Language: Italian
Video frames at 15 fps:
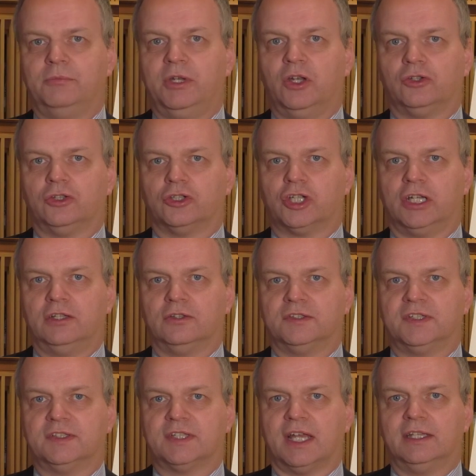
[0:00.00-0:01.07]
nel
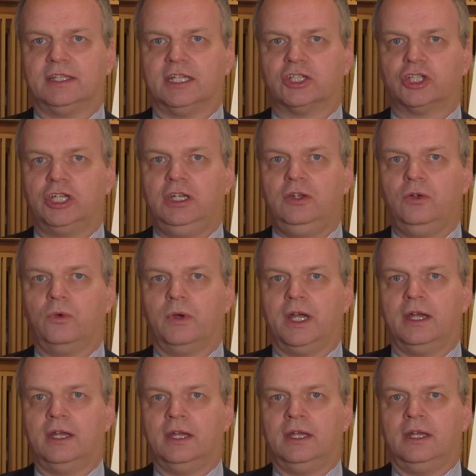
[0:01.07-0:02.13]

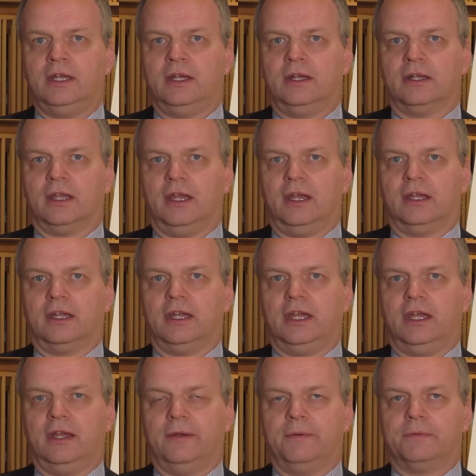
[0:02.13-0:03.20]
1865 eh,
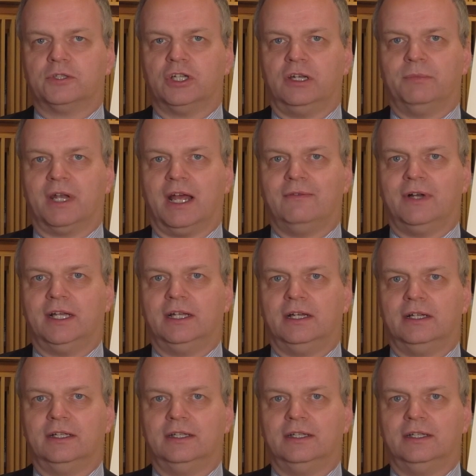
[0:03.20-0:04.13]
che celebrava